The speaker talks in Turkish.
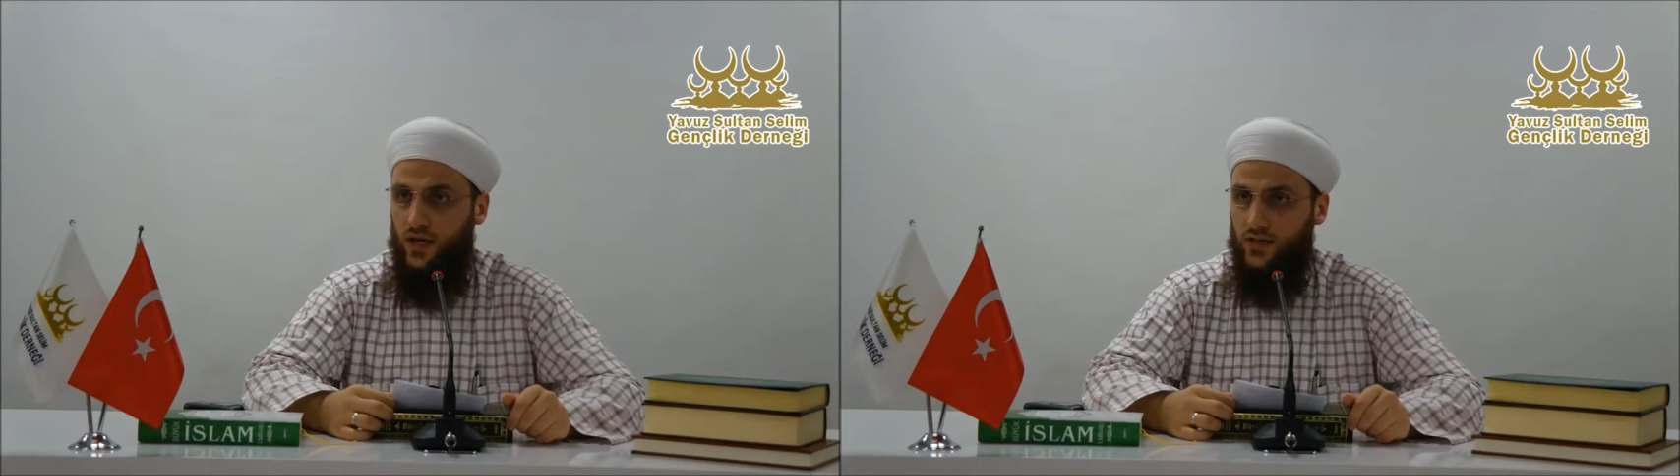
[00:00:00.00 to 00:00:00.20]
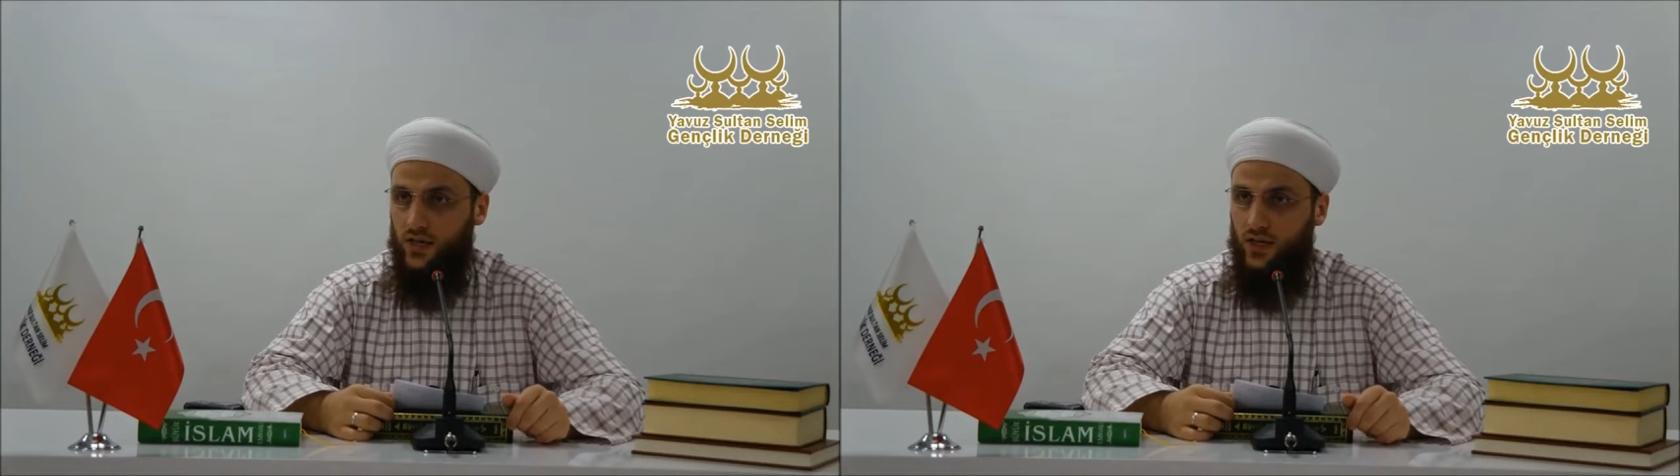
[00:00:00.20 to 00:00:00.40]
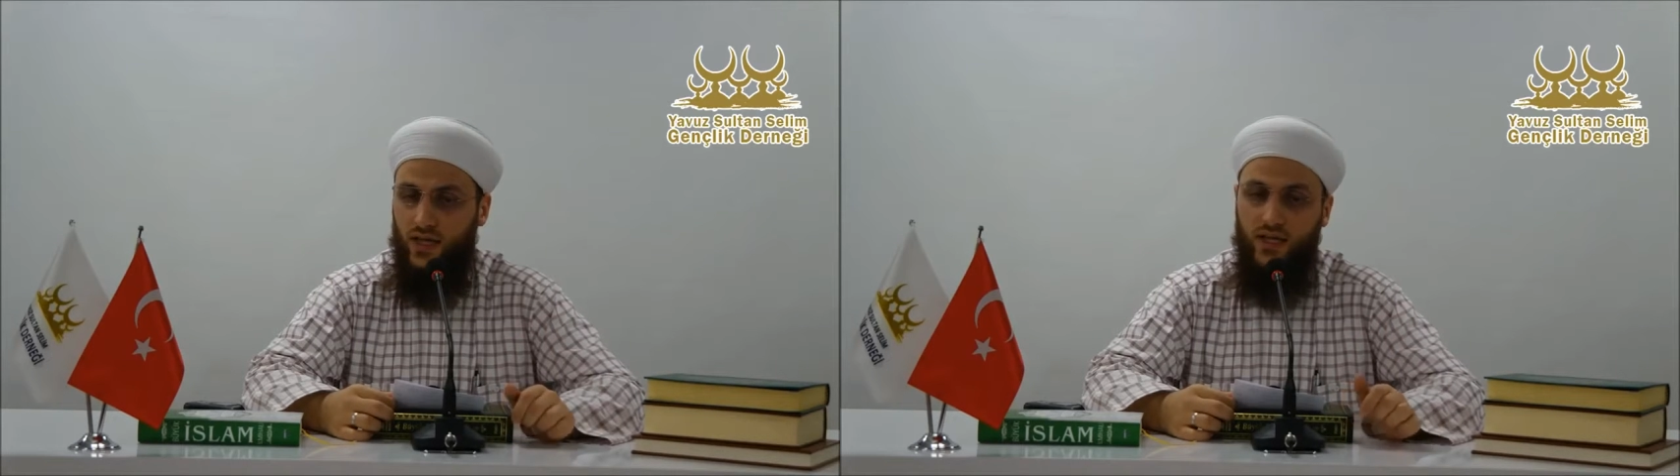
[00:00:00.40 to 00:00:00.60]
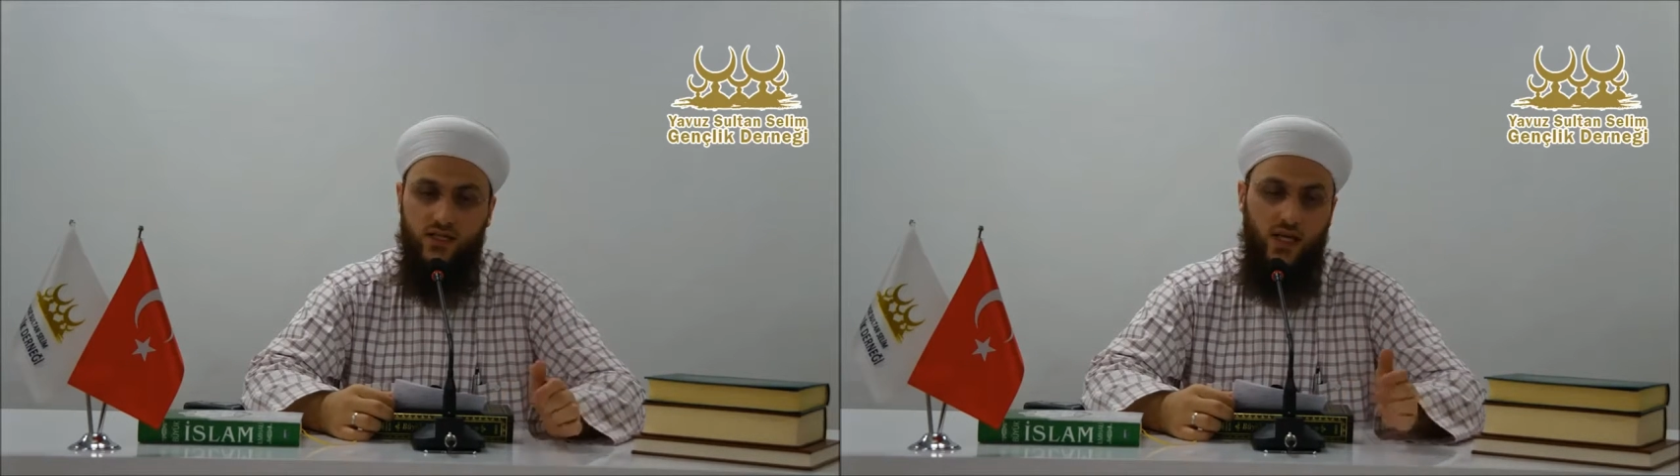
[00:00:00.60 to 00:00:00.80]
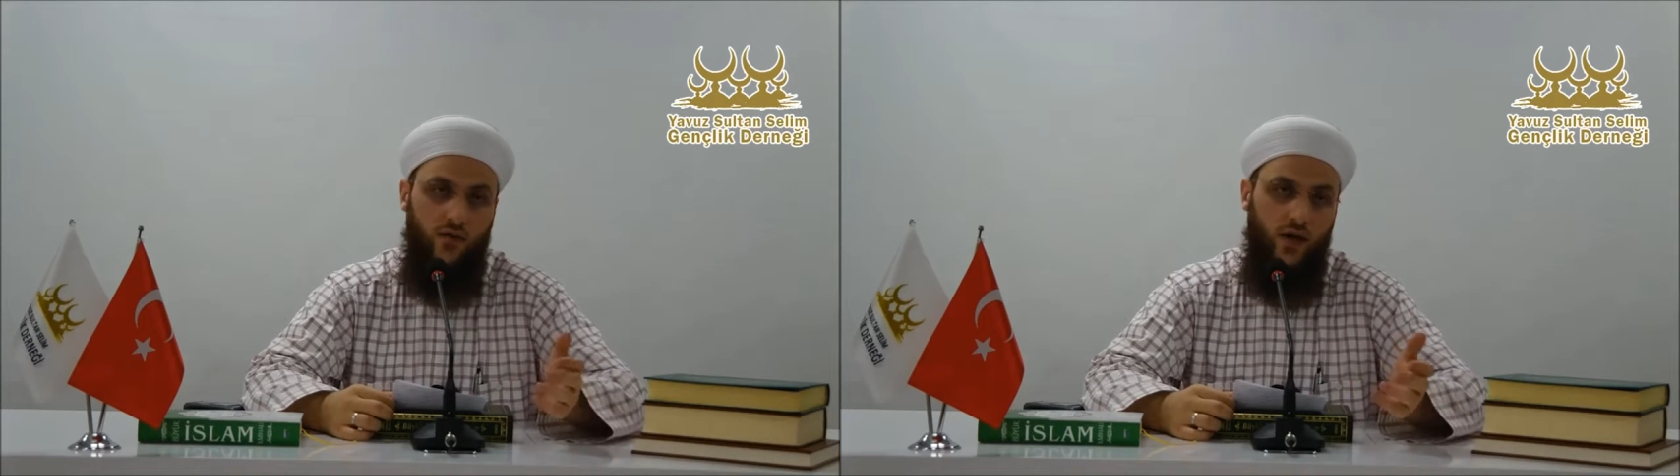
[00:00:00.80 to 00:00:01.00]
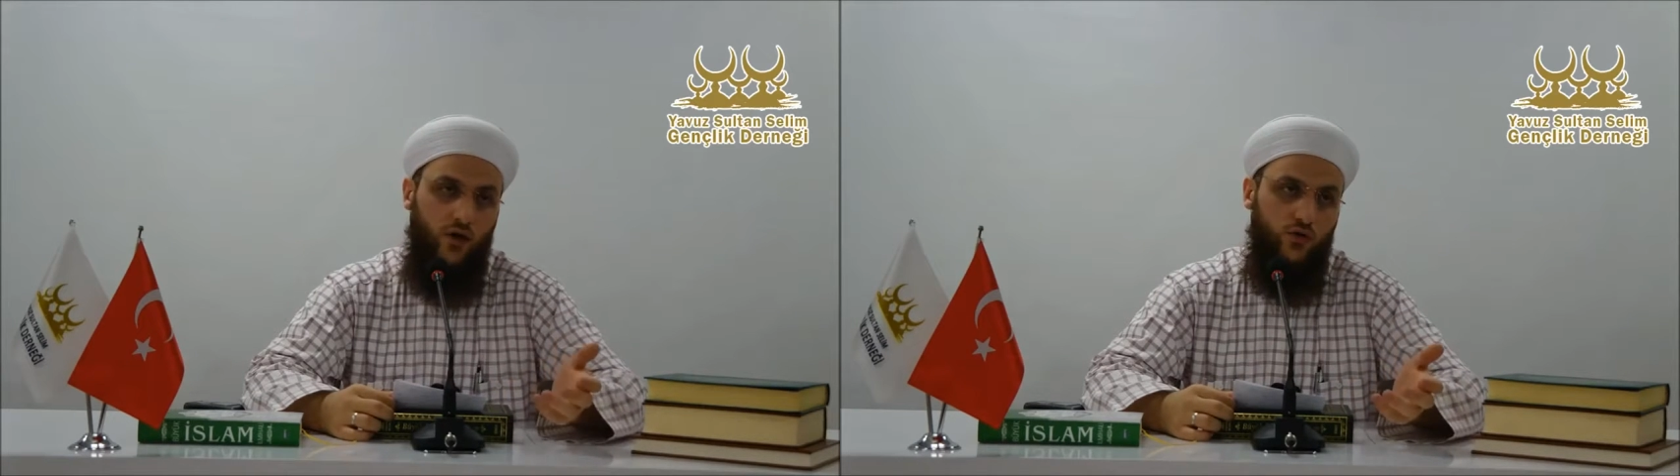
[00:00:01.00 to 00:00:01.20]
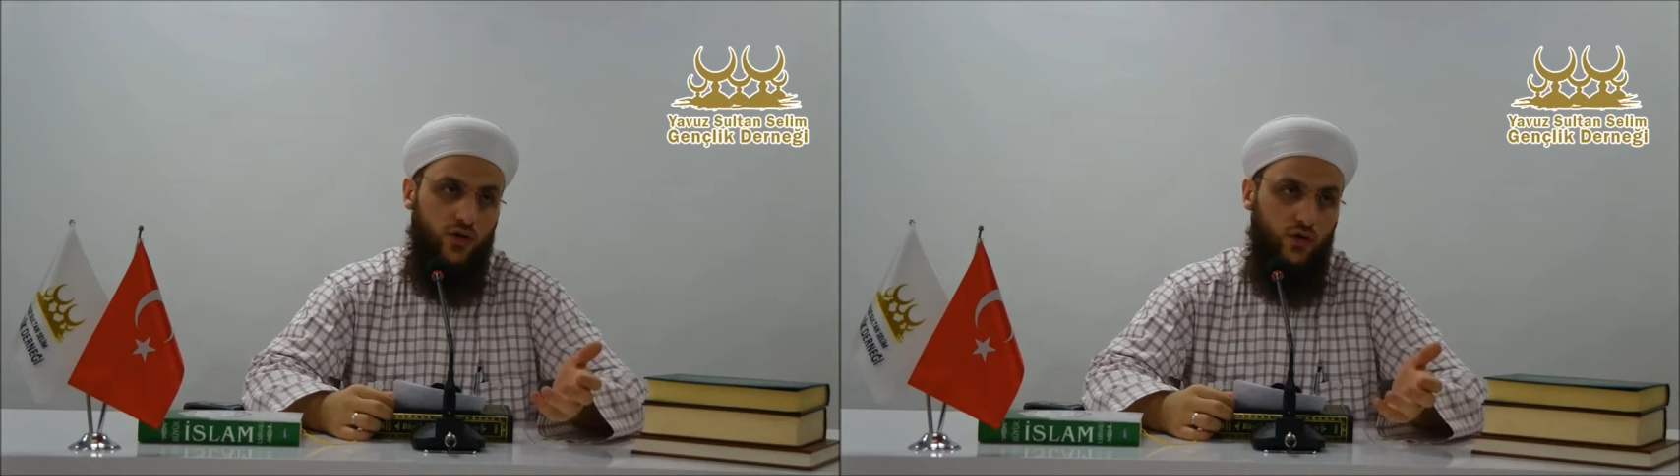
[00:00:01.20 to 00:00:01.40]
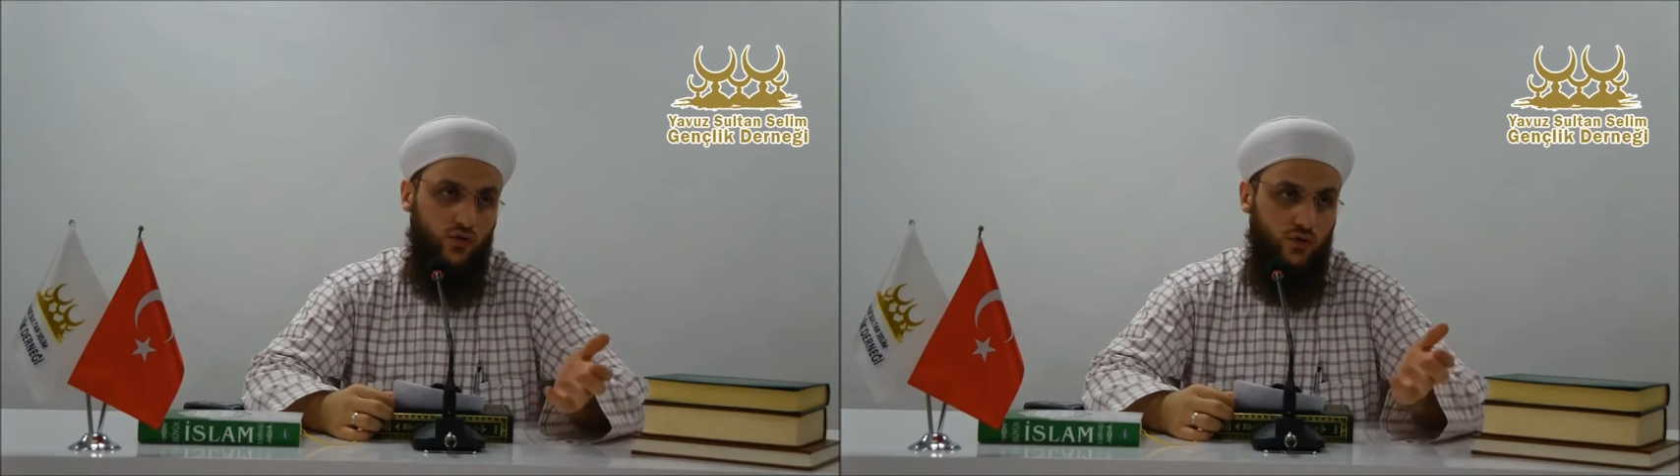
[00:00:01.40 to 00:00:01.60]
tarzda denize
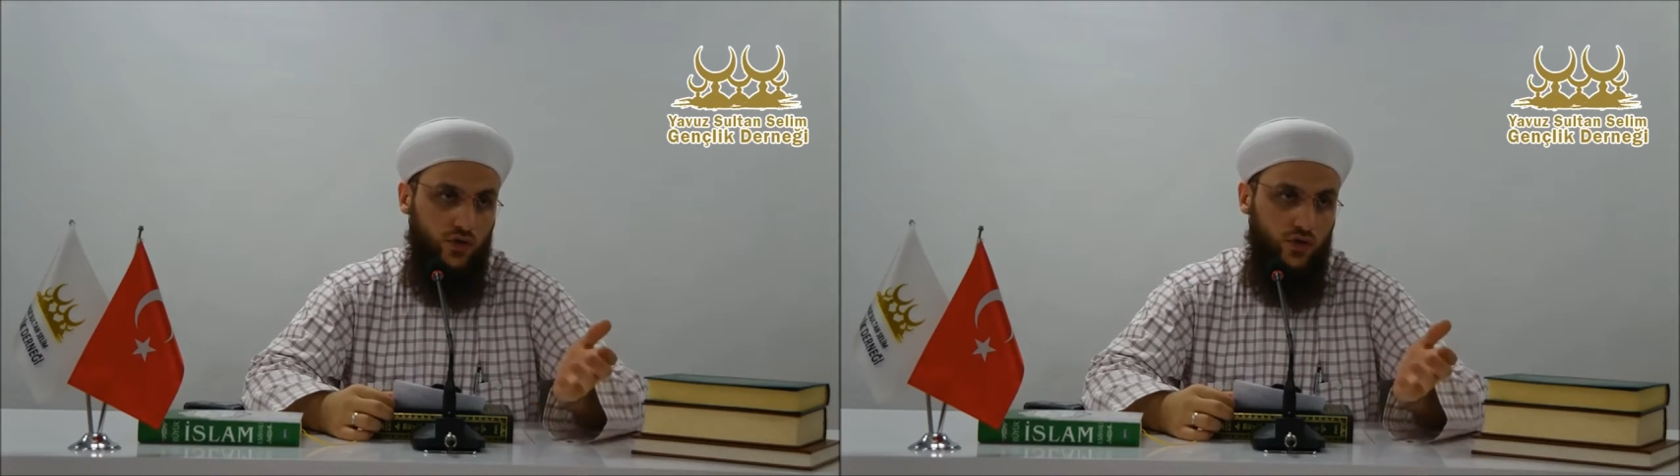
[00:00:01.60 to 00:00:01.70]
veyahut da